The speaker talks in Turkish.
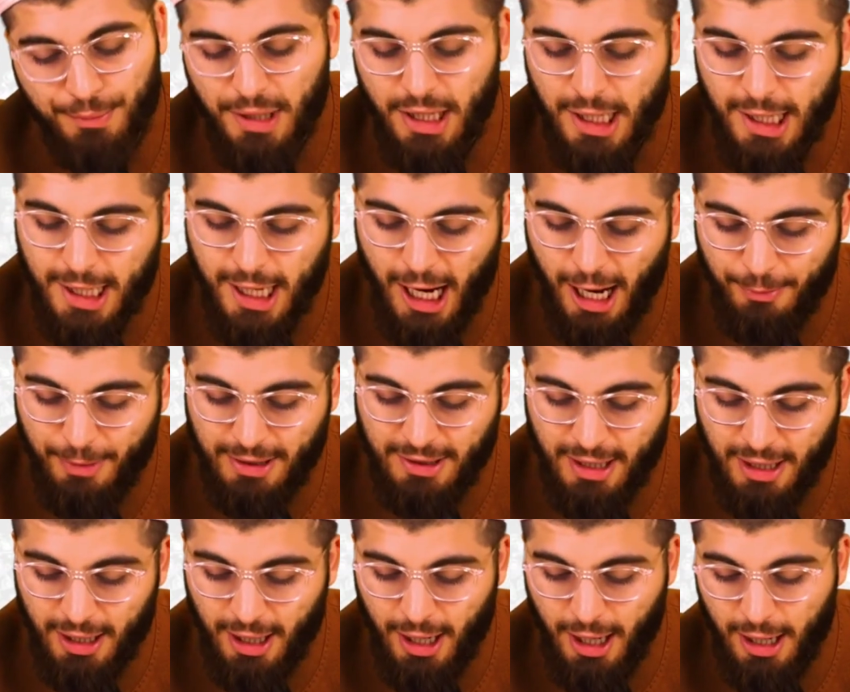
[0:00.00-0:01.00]
Mika
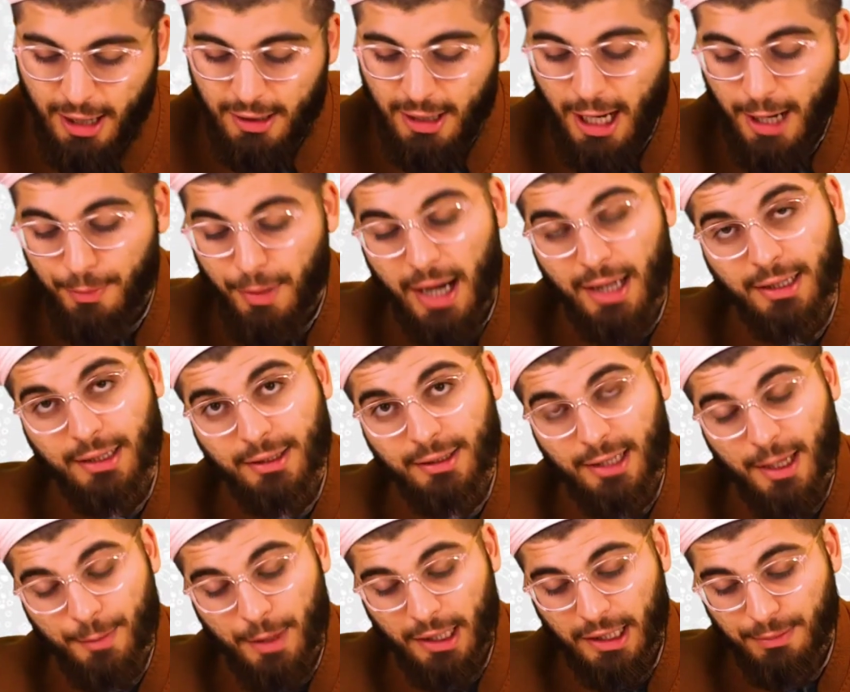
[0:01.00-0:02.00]
mesela Rahman
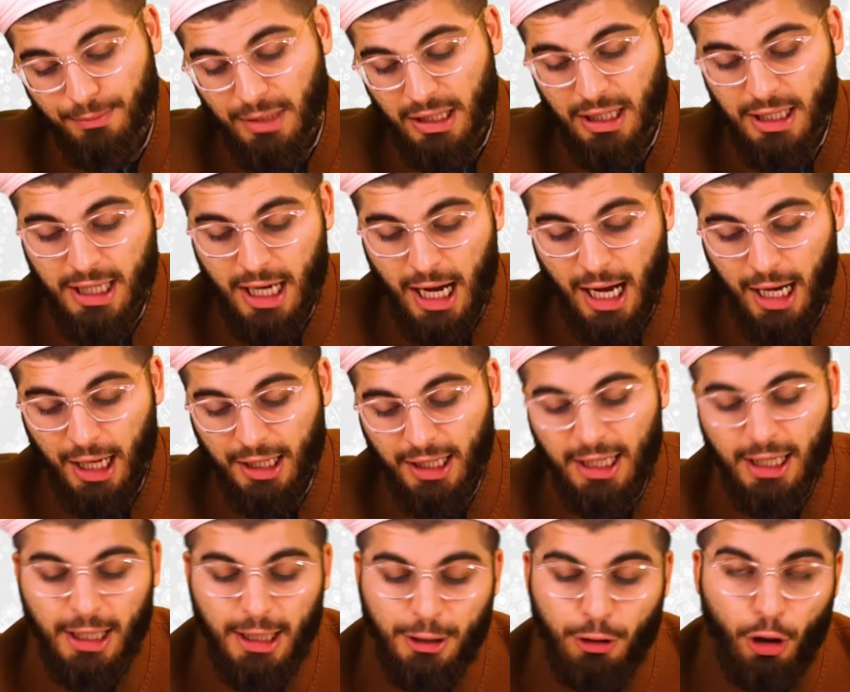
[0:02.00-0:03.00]
demek. Mika.
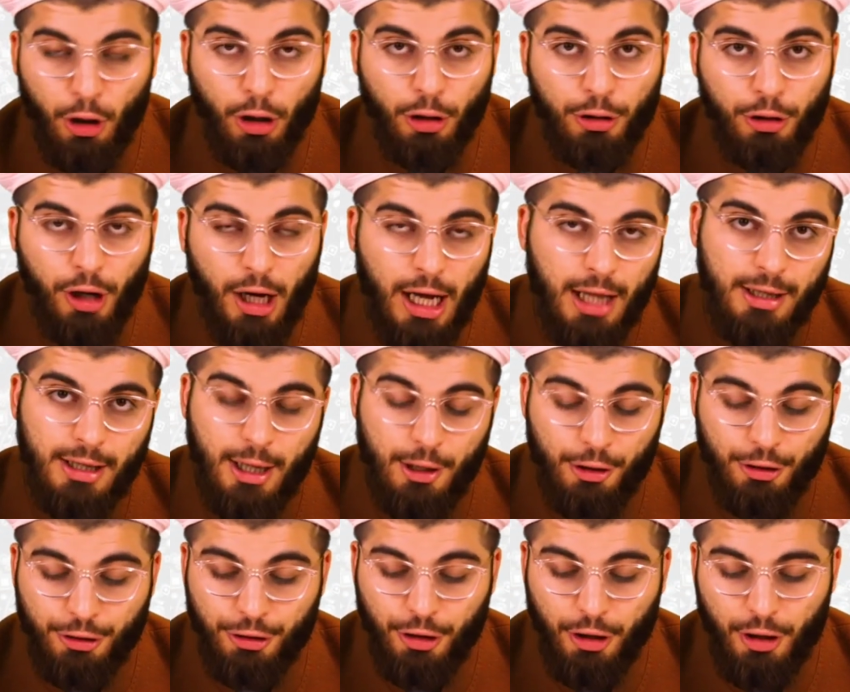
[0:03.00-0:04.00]
İl ne oluyor? Allah
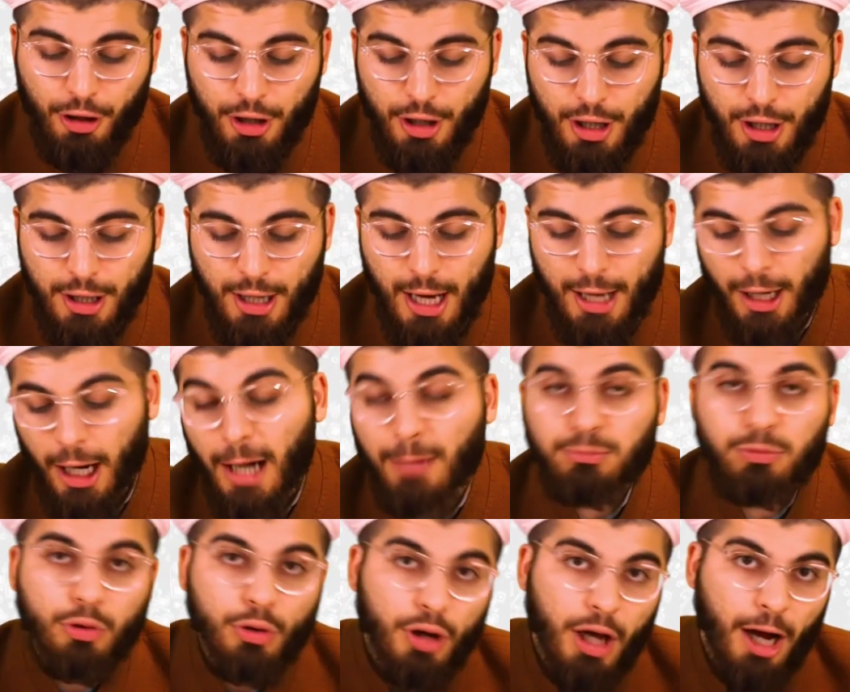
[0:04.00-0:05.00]
oluyor. Yani
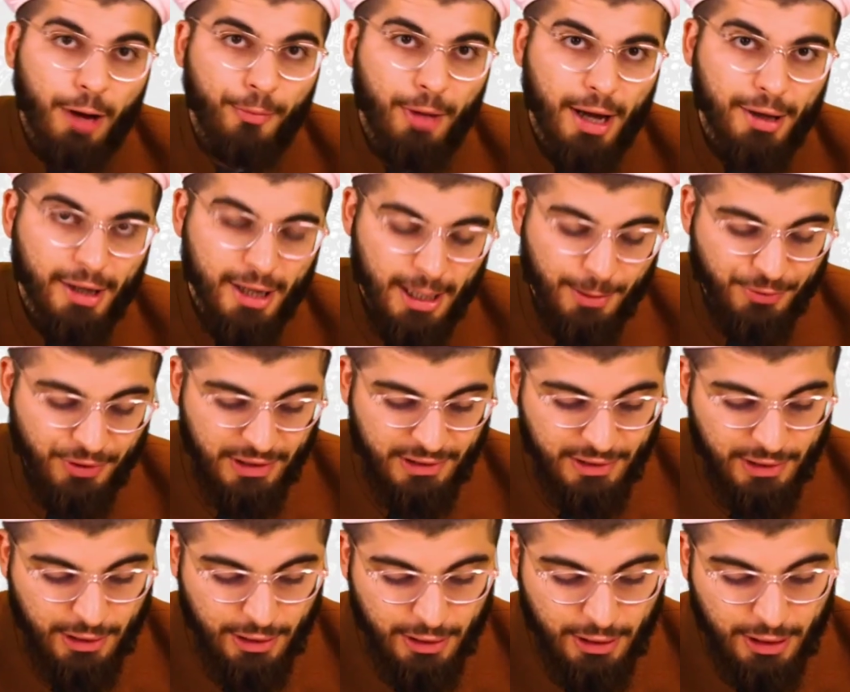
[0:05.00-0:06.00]
Abdurrahman
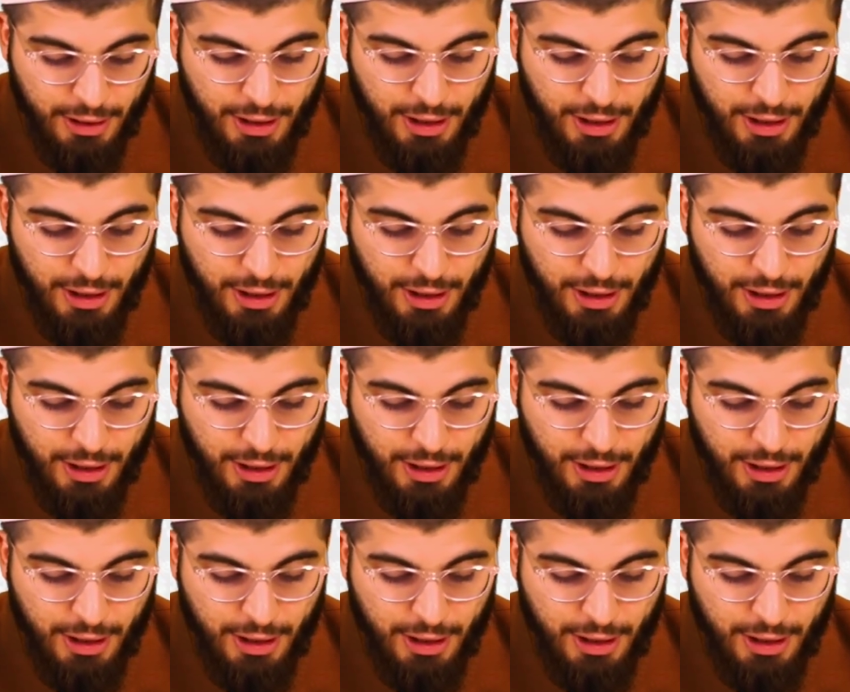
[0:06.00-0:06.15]
Arapçası.